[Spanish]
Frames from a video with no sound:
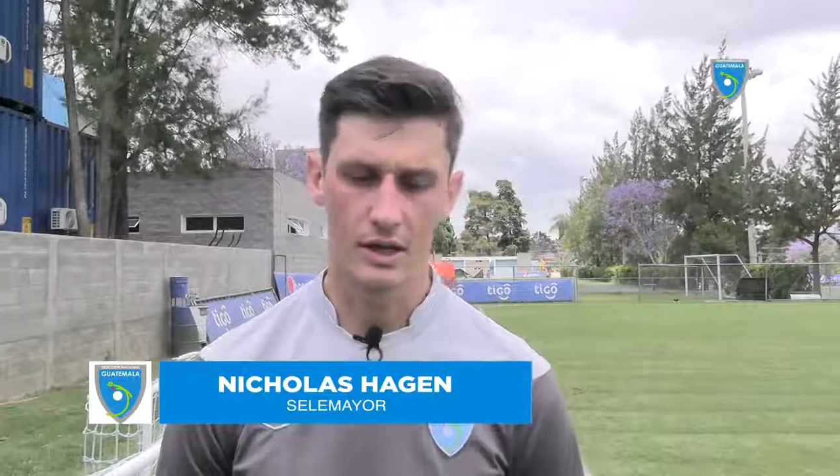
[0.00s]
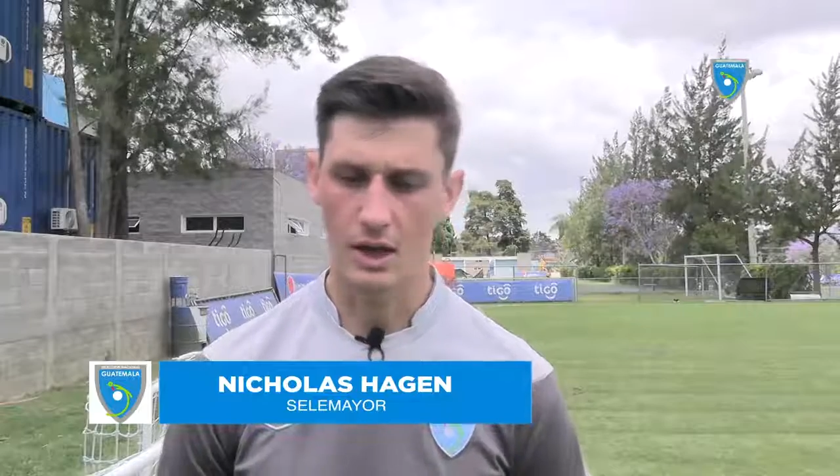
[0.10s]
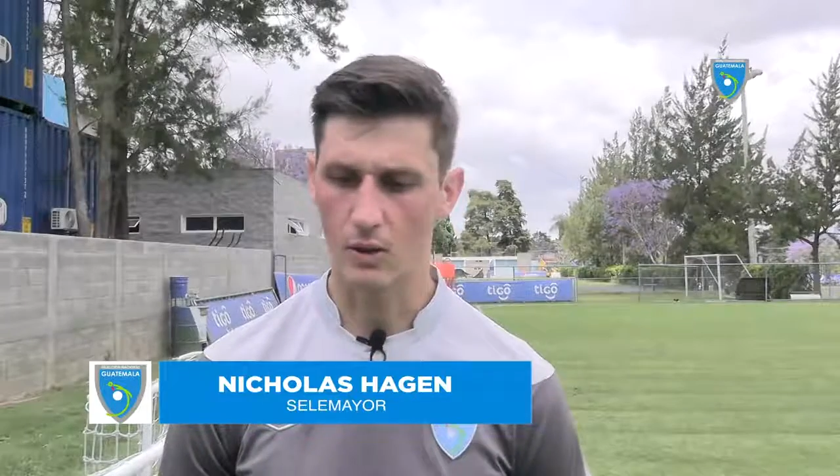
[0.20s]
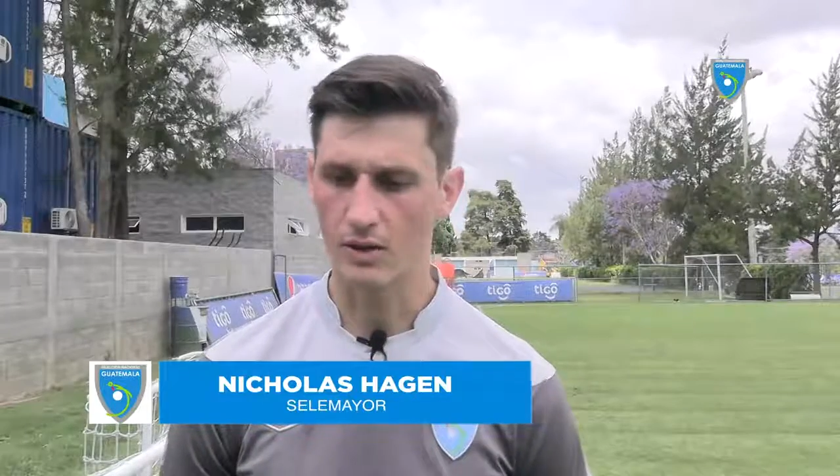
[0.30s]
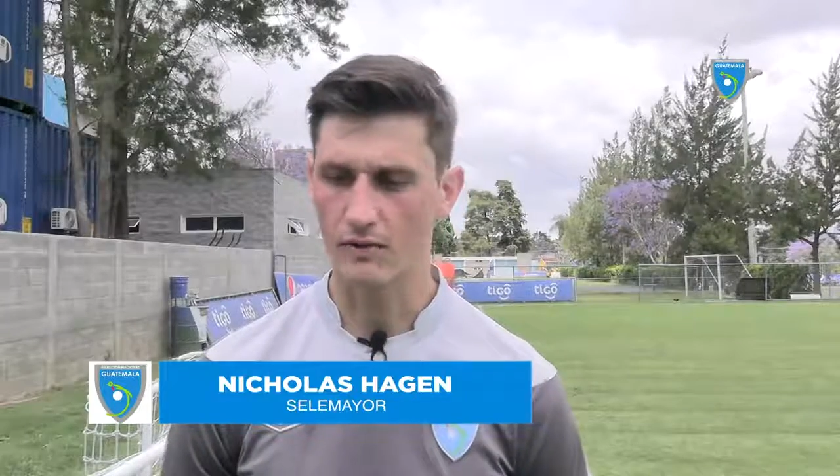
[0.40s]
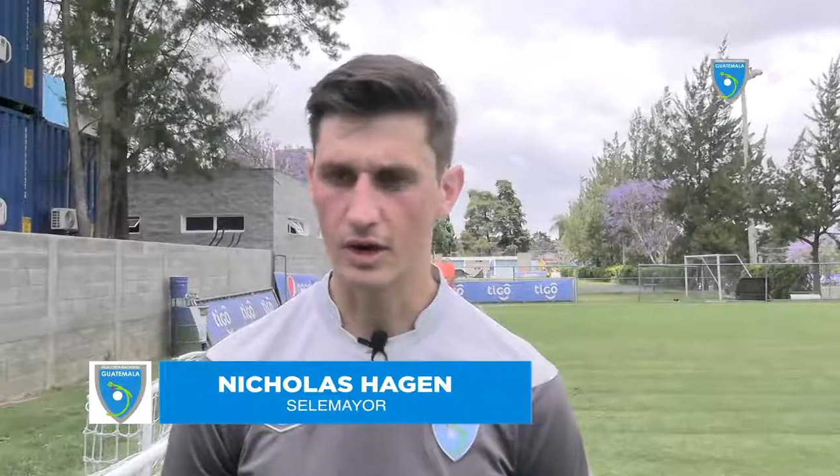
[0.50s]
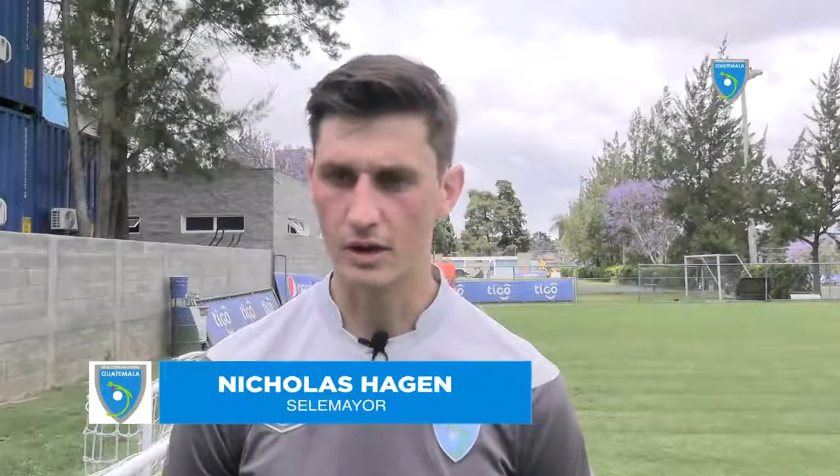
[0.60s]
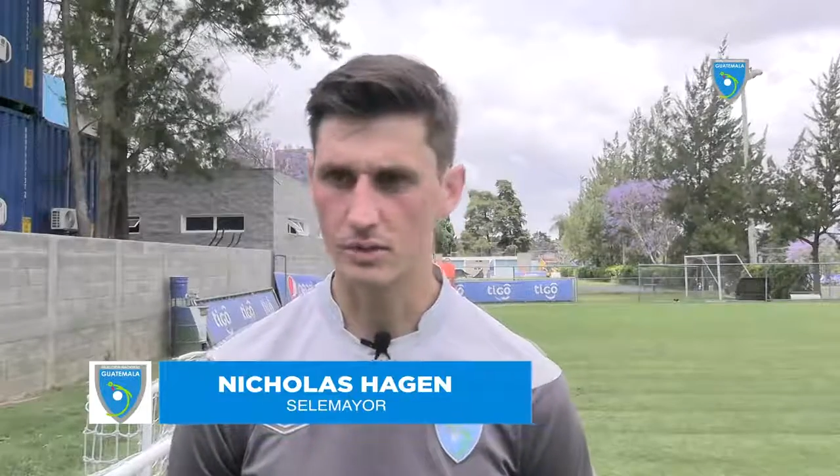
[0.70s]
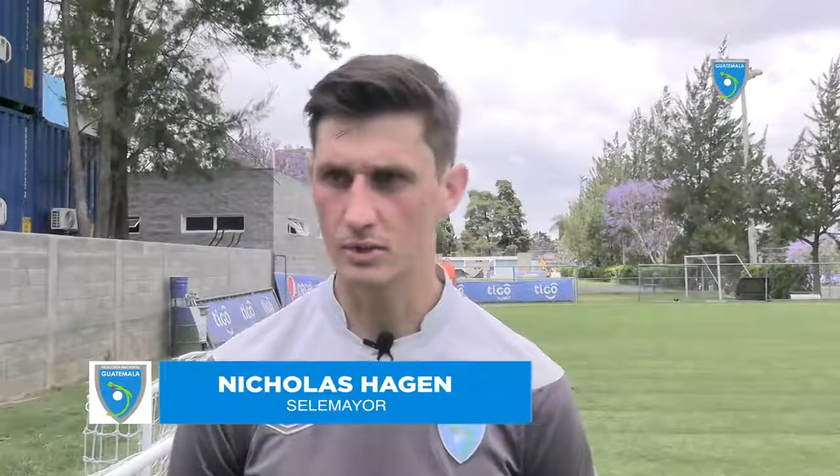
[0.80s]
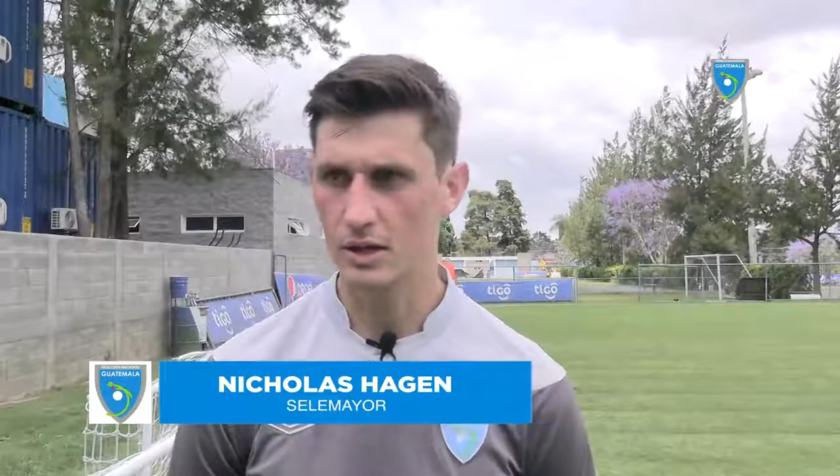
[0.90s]
que juegan fuera,
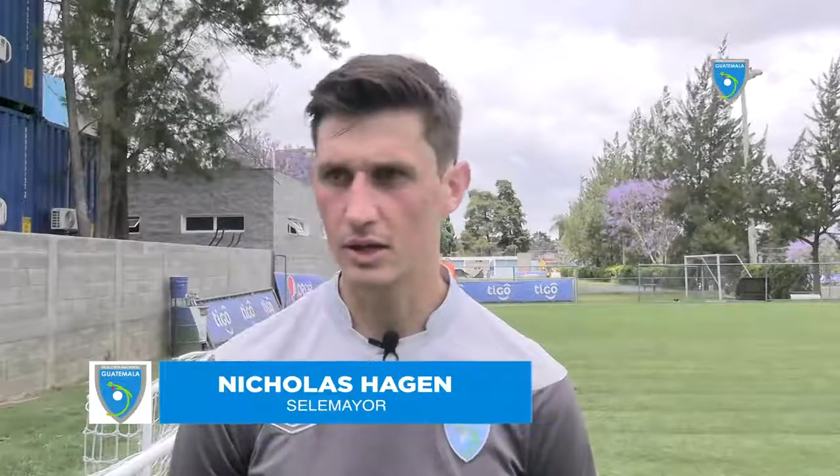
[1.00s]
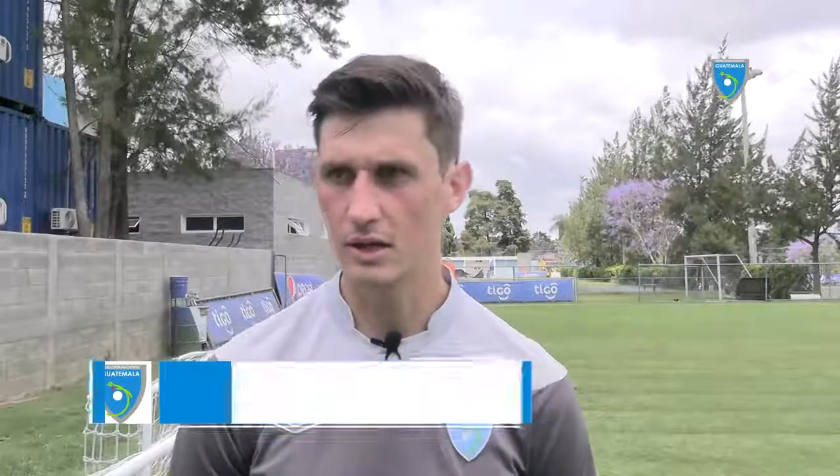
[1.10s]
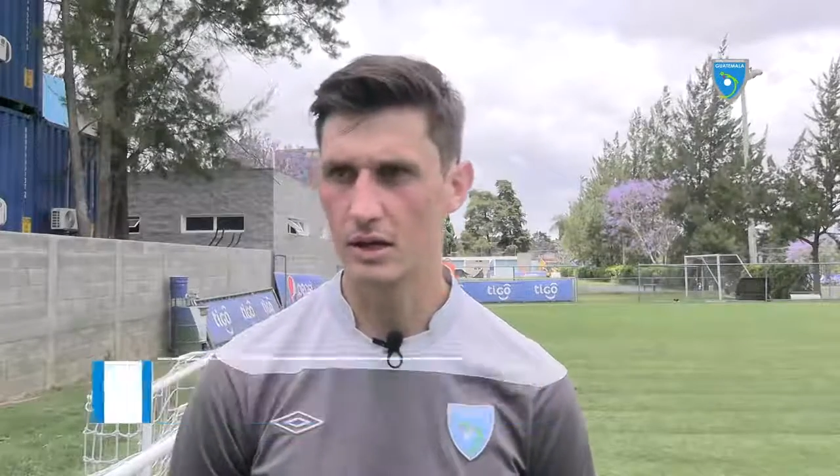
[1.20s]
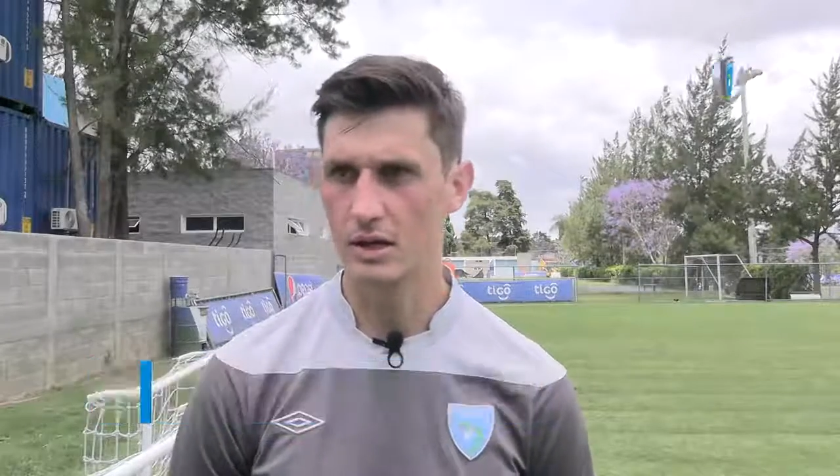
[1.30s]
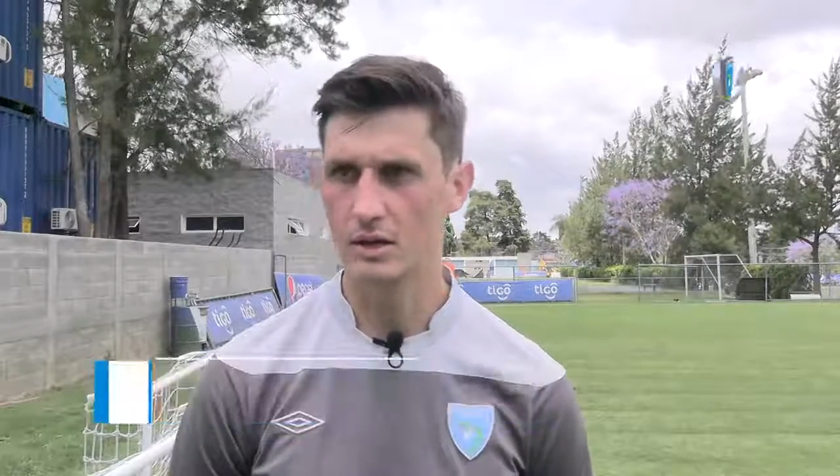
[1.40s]
es una